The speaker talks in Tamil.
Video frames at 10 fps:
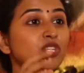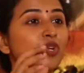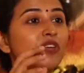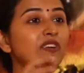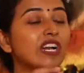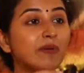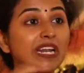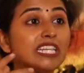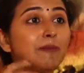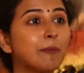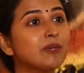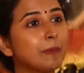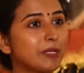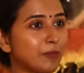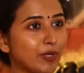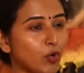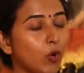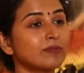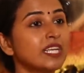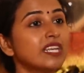சோ இவங்களை வெளில இருந்து பார்க்கும்போது எப்படிமா
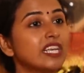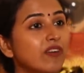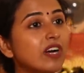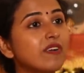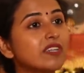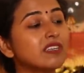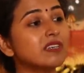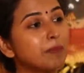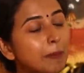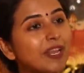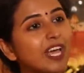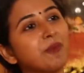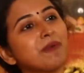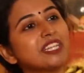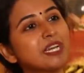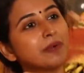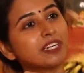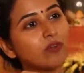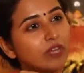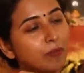இருக்கும் இவங்க வந்து பீப்புளை யாரையும் மதிக்க
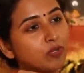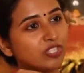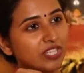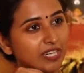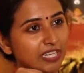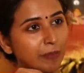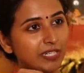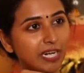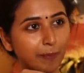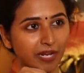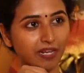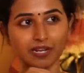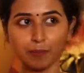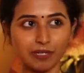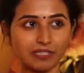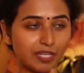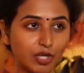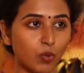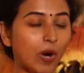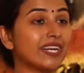மாட்டாங்க அவங்க இமோஷன்ஸ் கண்டுக்க மாட்டாங்க அப்படிங்கிற மாதிரி தான்
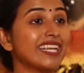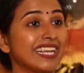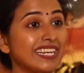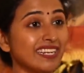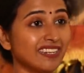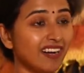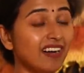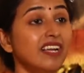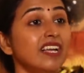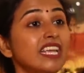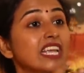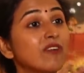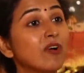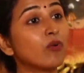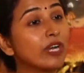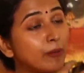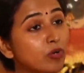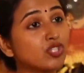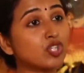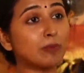இருக்கும் ஆனா என்னன்னா இவங்க அவங்களோட
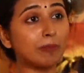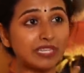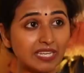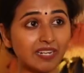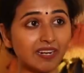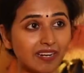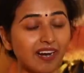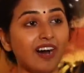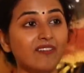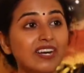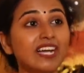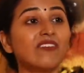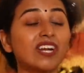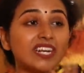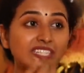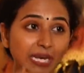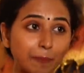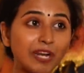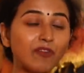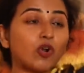இமோஷன்ஸ் ரொம்ப மதிக்கிறாங்க அவங்க இவங்களை
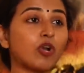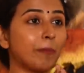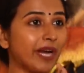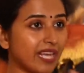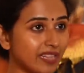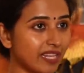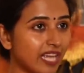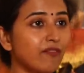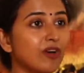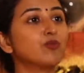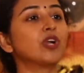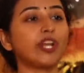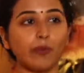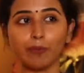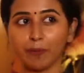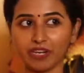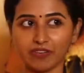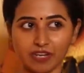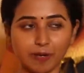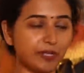ரிஜெக்ட் பண்ணிடுவாங்கிற பயத்திலேயே இவங்க முன்னாடி அவாய்ட்
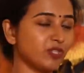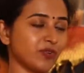பண்ணிடுறாங்க அப்படின்னு